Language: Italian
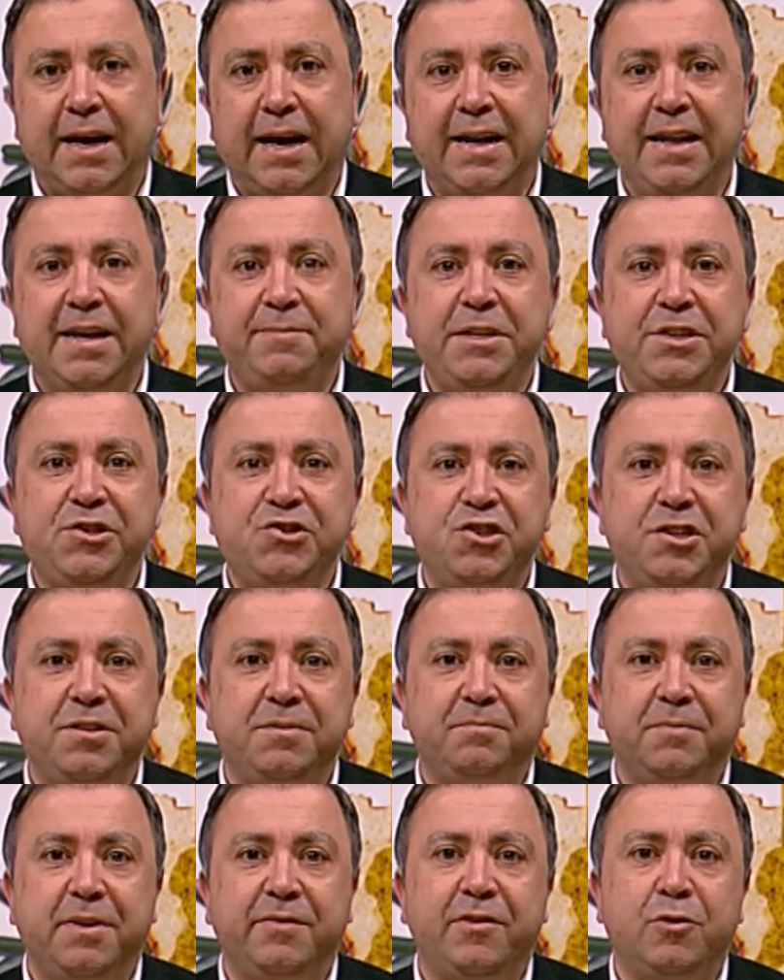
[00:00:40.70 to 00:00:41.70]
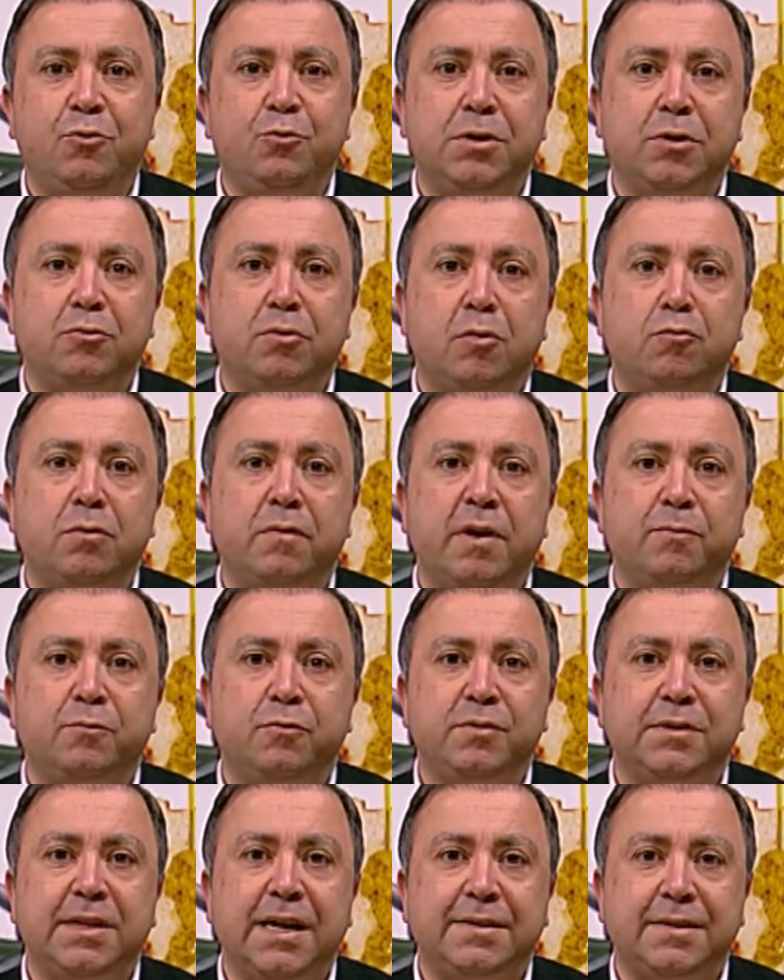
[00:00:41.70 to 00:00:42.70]
Cari amici, benvenuti ad una nuova
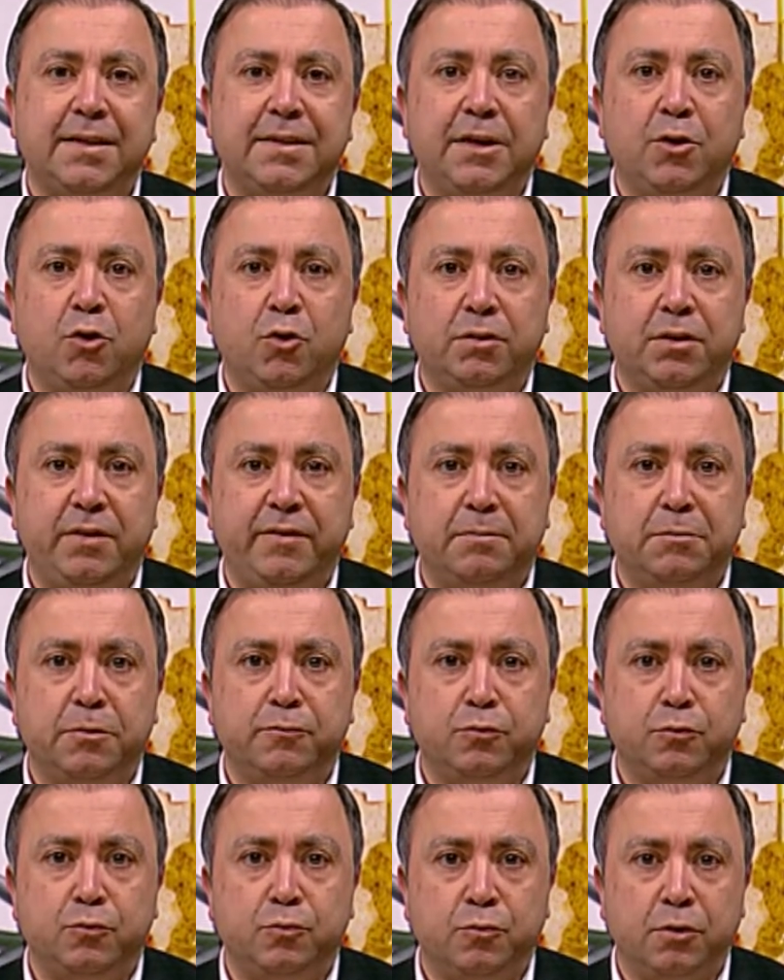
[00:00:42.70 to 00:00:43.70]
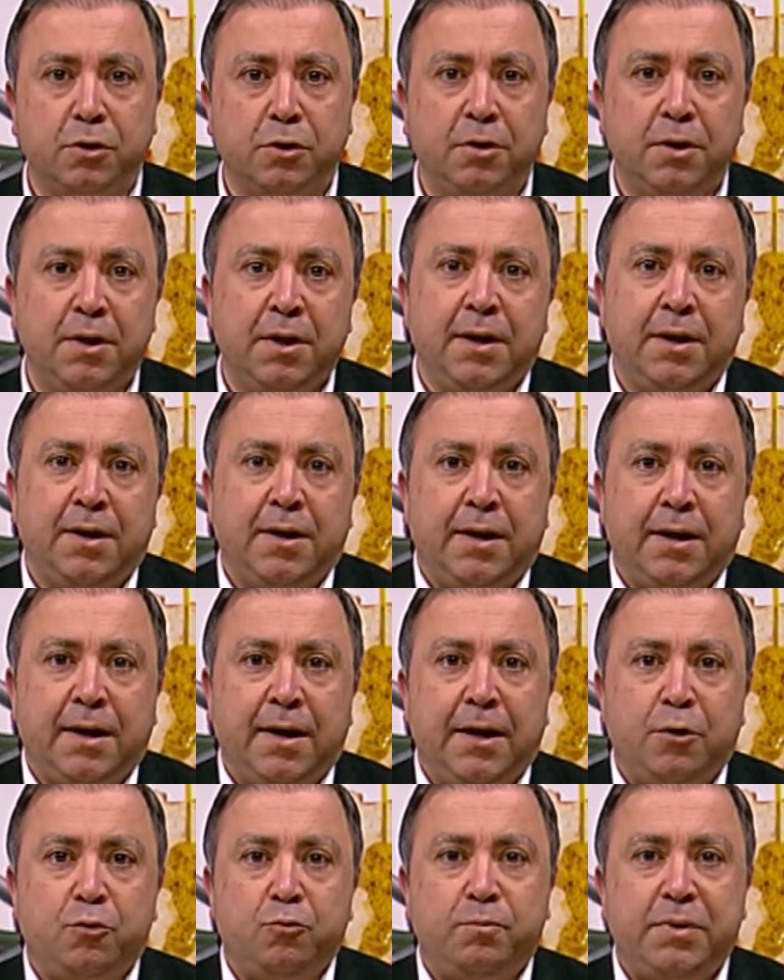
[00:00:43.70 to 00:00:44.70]
puntata di Coltiviamo Futuro,
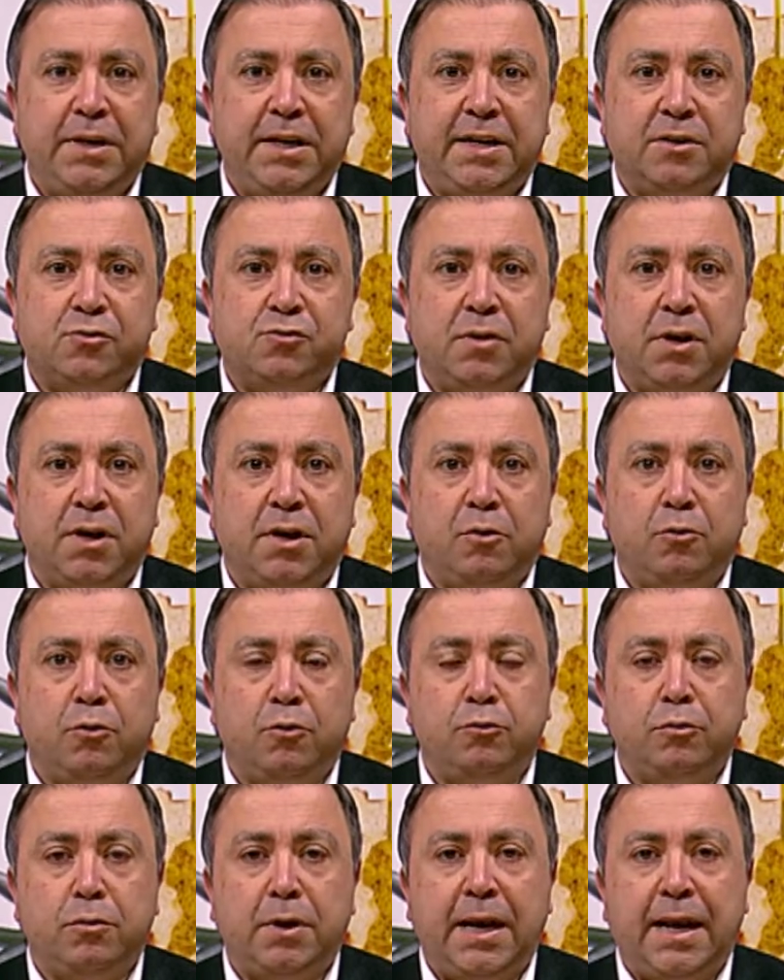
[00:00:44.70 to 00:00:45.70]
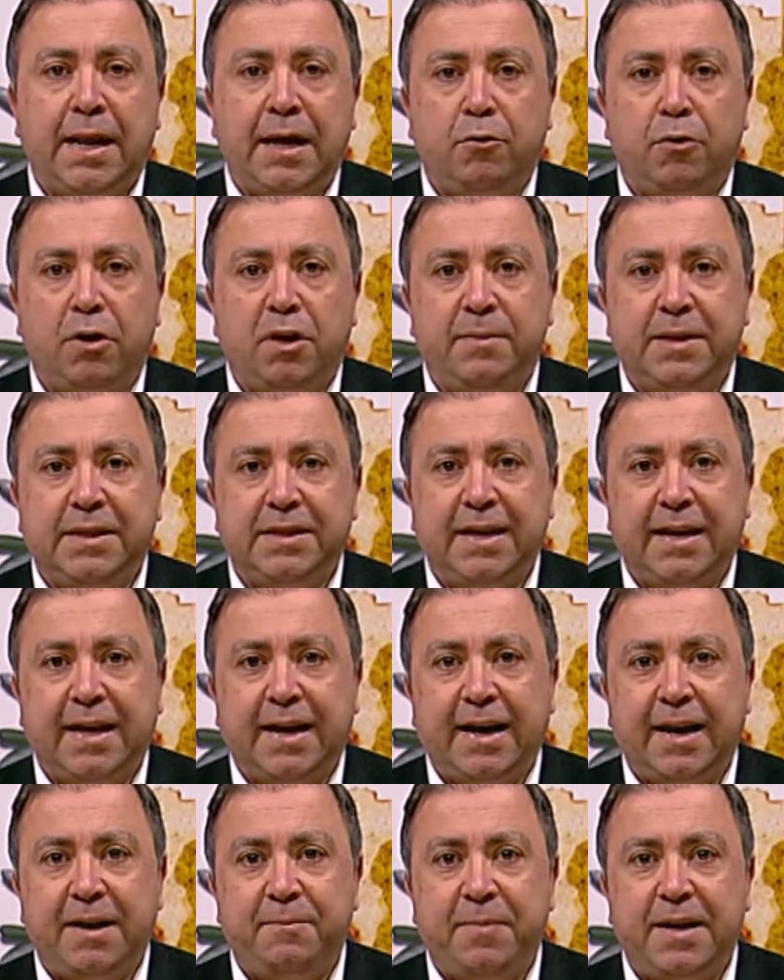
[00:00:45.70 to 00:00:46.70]
la rubrica sull'agricoltura e
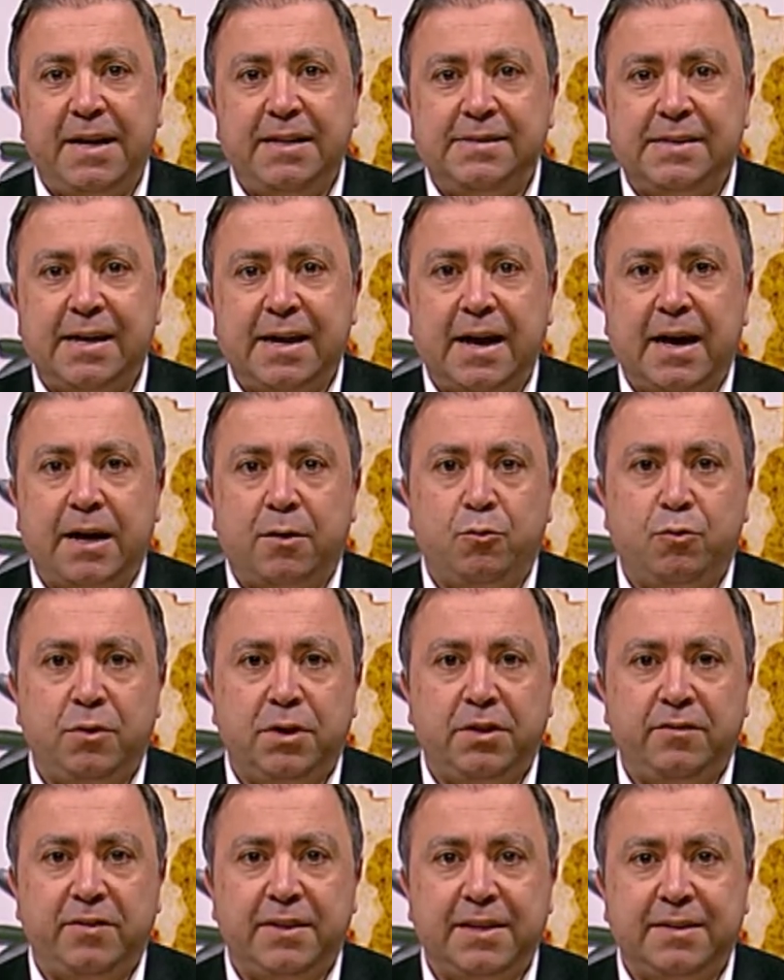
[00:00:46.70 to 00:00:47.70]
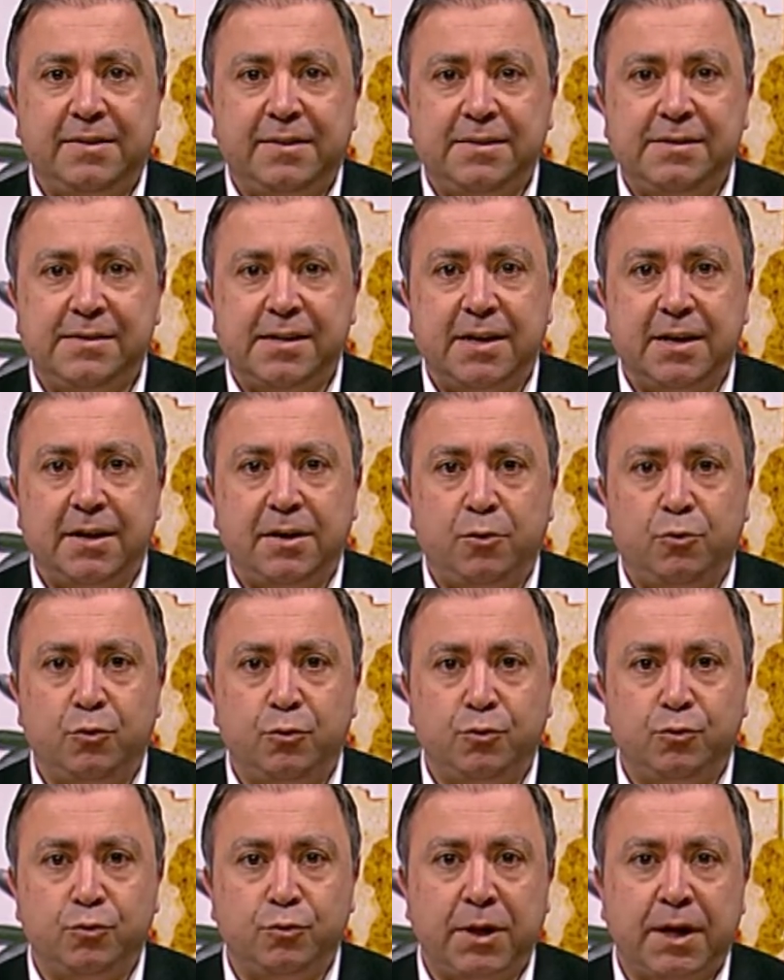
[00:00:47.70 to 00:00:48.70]
l'agroalimentare calabrese a cura di Federterziaria
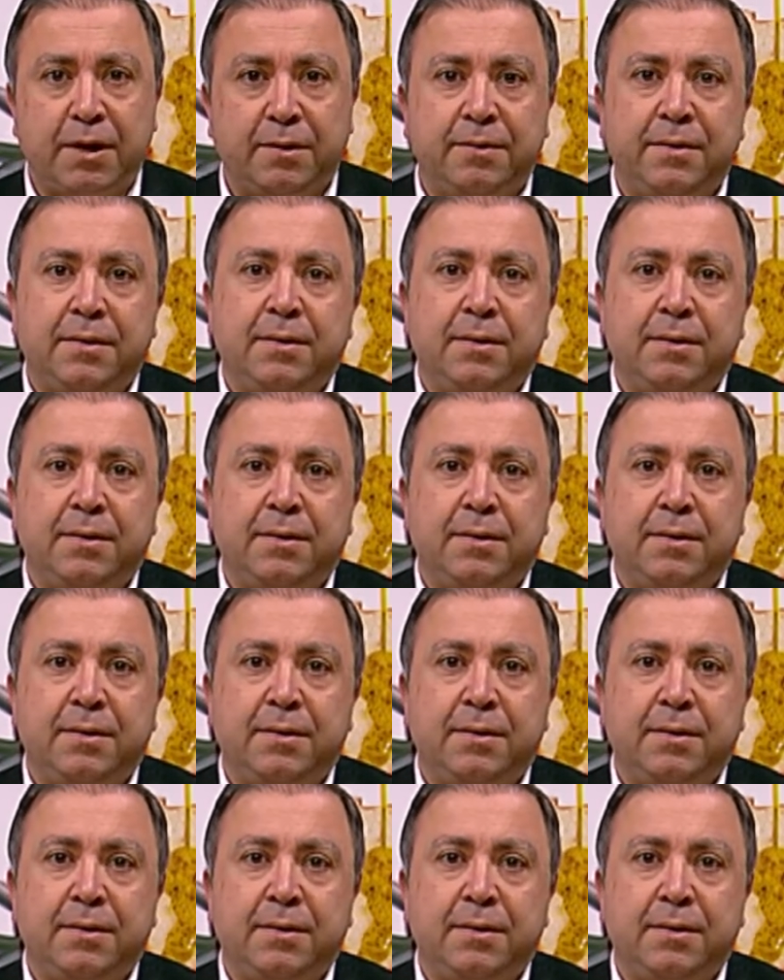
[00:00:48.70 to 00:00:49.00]
Agricoltura.